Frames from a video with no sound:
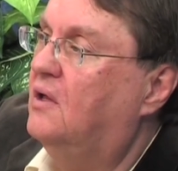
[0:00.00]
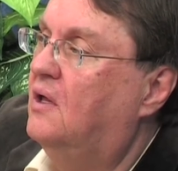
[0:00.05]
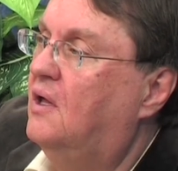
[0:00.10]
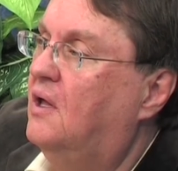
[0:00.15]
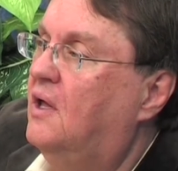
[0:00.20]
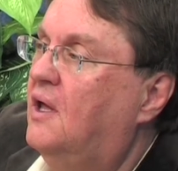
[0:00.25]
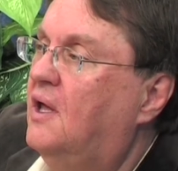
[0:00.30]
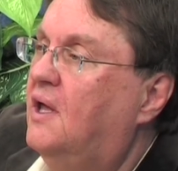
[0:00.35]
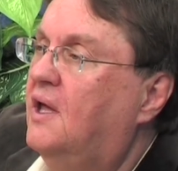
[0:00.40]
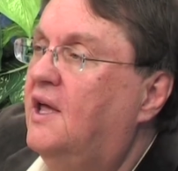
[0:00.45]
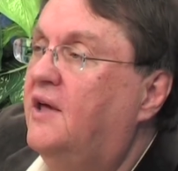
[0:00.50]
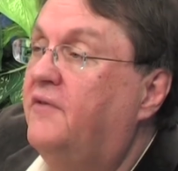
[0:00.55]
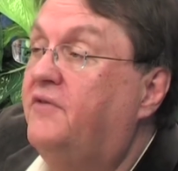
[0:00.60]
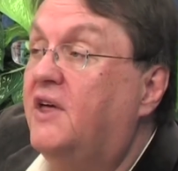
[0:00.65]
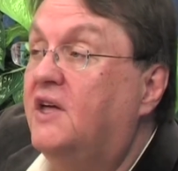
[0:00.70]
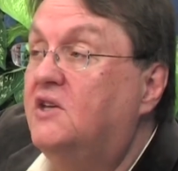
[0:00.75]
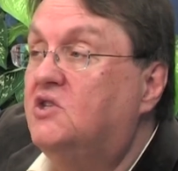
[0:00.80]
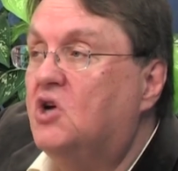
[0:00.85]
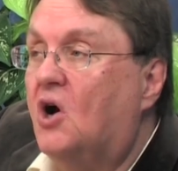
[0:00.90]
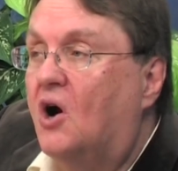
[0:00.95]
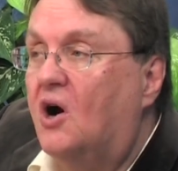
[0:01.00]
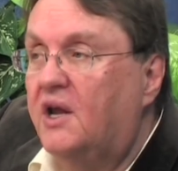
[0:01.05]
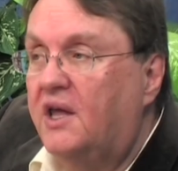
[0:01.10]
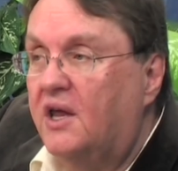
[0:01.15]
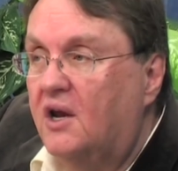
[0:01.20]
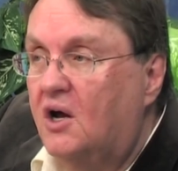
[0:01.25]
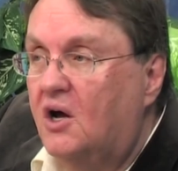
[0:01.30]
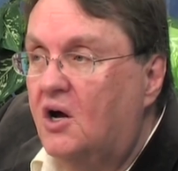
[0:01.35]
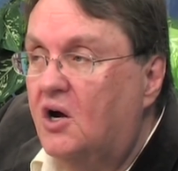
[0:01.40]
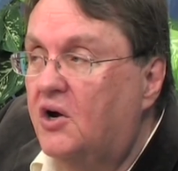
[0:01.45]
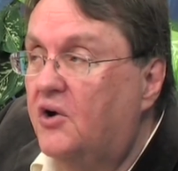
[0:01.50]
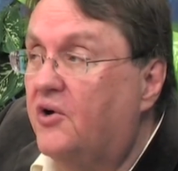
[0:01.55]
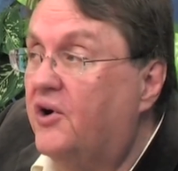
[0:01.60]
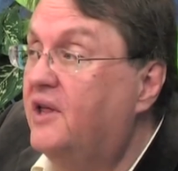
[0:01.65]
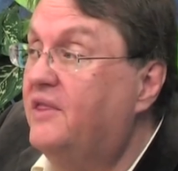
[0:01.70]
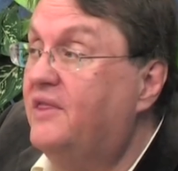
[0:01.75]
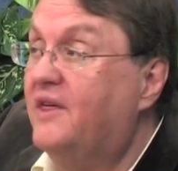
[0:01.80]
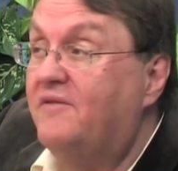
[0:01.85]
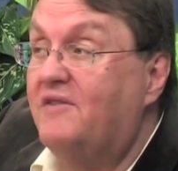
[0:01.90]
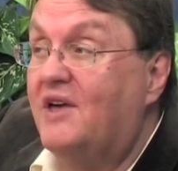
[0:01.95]
Нет, это не те миссионеры,
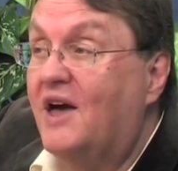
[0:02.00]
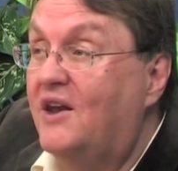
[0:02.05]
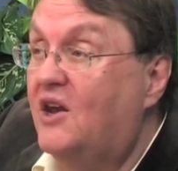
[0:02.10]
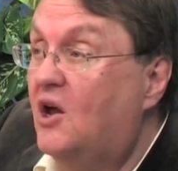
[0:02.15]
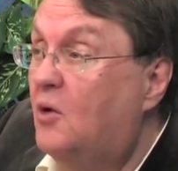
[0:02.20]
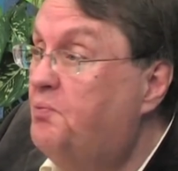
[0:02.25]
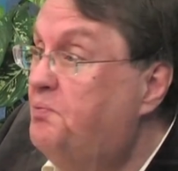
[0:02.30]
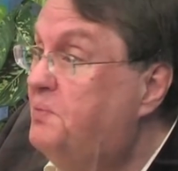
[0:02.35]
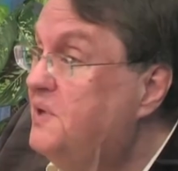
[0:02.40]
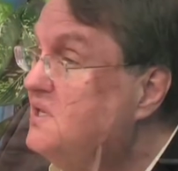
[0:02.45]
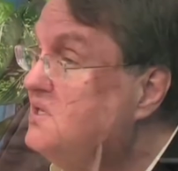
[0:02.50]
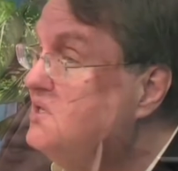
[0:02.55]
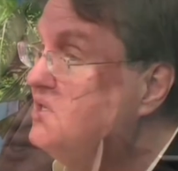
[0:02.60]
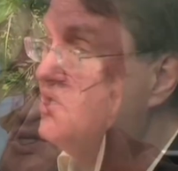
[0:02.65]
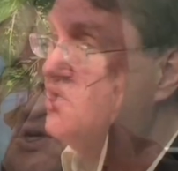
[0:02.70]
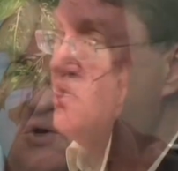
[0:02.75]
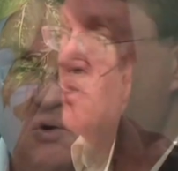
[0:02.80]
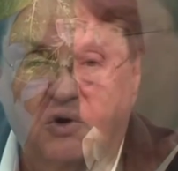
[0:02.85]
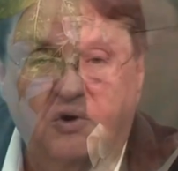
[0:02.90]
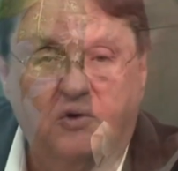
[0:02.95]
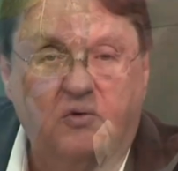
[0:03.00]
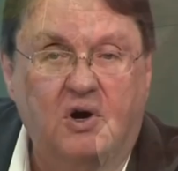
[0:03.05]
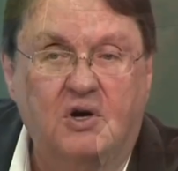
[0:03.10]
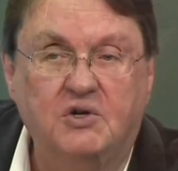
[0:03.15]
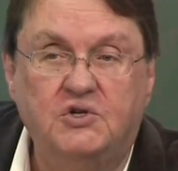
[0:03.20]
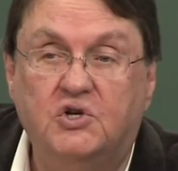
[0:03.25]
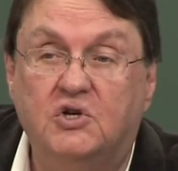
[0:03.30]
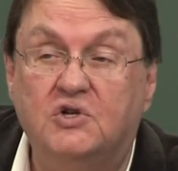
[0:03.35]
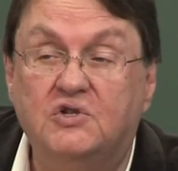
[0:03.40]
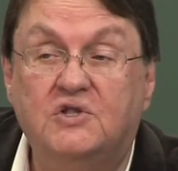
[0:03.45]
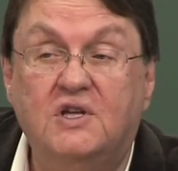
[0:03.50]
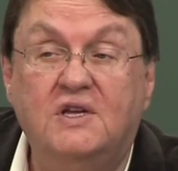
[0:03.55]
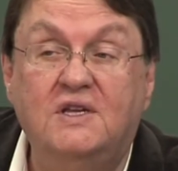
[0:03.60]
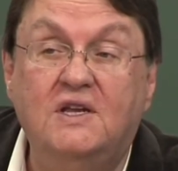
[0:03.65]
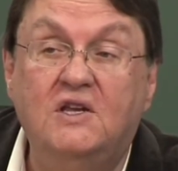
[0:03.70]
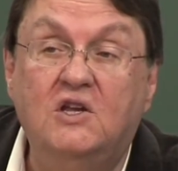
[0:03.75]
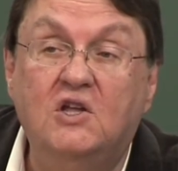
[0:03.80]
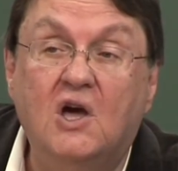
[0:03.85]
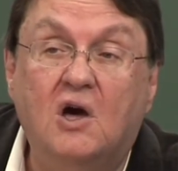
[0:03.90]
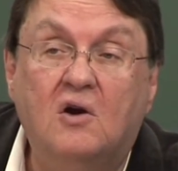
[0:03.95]
которые приезжают трудиться в
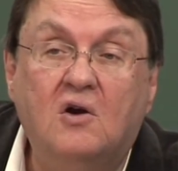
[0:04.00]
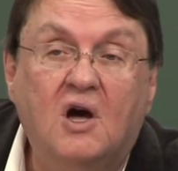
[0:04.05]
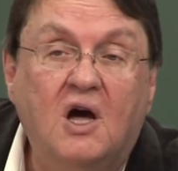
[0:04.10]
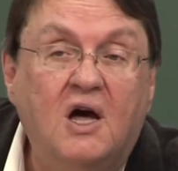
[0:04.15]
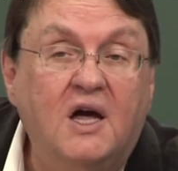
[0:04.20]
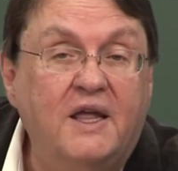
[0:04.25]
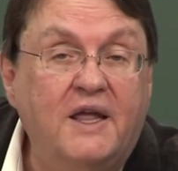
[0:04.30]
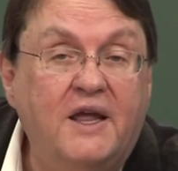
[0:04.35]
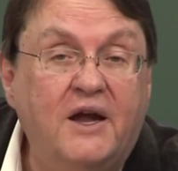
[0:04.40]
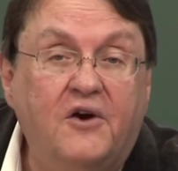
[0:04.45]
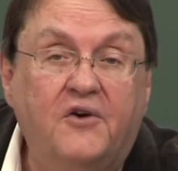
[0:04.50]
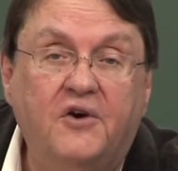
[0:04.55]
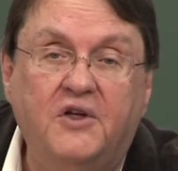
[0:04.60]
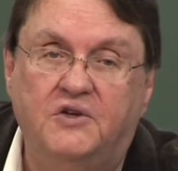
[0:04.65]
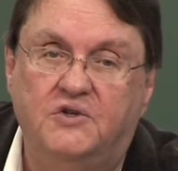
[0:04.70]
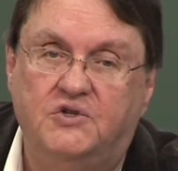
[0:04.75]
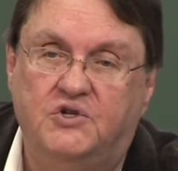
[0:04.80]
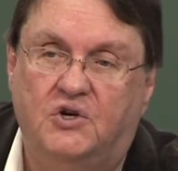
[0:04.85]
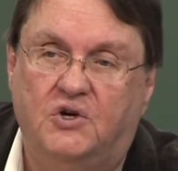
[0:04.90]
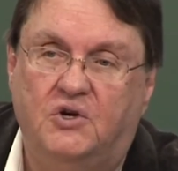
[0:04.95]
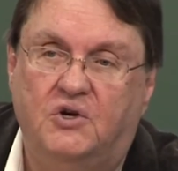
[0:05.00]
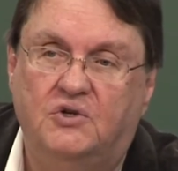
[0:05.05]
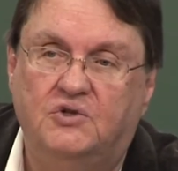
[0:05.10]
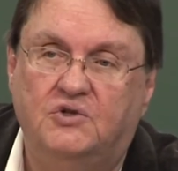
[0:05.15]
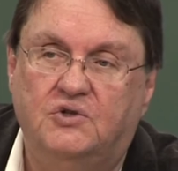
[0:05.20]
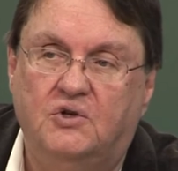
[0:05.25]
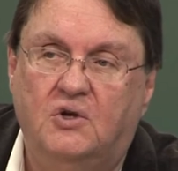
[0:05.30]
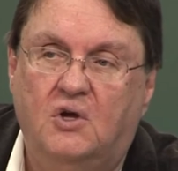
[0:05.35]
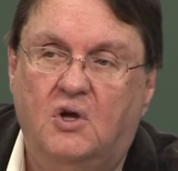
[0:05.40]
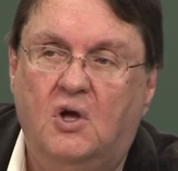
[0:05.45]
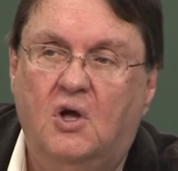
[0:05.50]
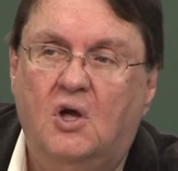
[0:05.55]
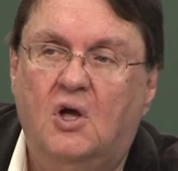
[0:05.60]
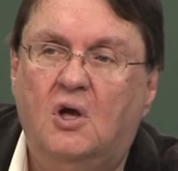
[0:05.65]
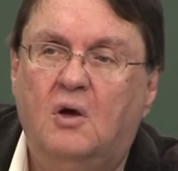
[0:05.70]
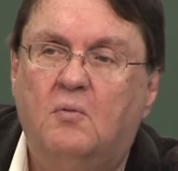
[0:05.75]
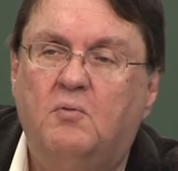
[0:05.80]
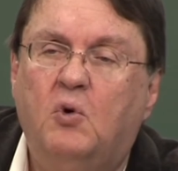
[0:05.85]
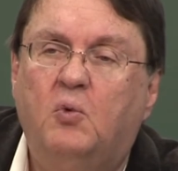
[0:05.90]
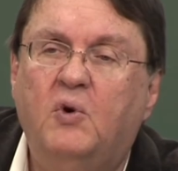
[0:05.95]
Венгрии. Если в Венгрии человек трудится, пусть
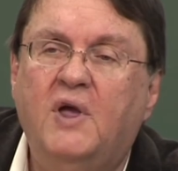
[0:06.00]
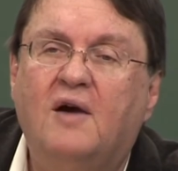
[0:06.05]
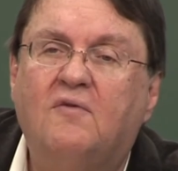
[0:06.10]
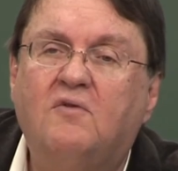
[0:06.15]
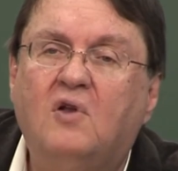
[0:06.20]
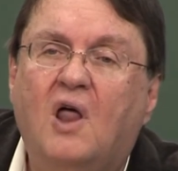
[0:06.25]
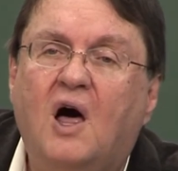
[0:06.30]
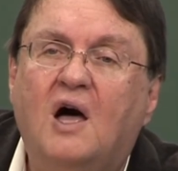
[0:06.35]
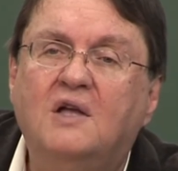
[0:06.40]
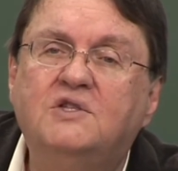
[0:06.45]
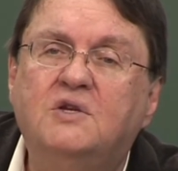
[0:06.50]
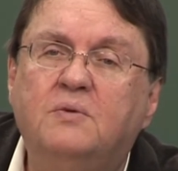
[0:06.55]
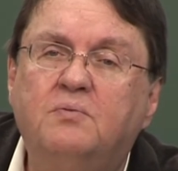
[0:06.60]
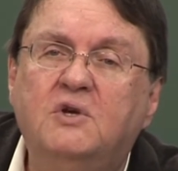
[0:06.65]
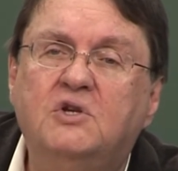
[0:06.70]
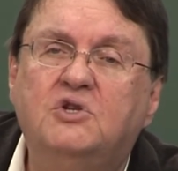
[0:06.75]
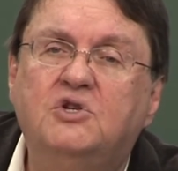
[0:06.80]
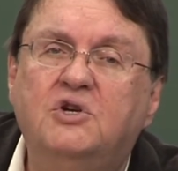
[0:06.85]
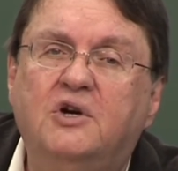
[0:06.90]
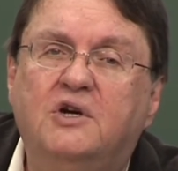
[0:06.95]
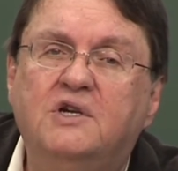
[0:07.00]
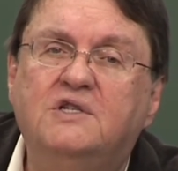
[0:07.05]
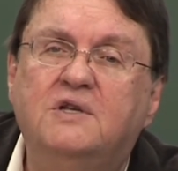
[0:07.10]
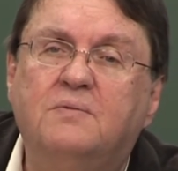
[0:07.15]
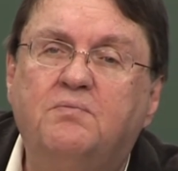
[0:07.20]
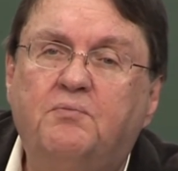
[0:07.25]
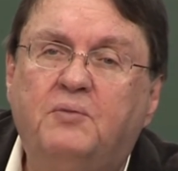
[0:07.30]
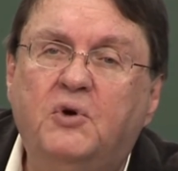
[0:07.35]
он и ходит в венгерскую церковь.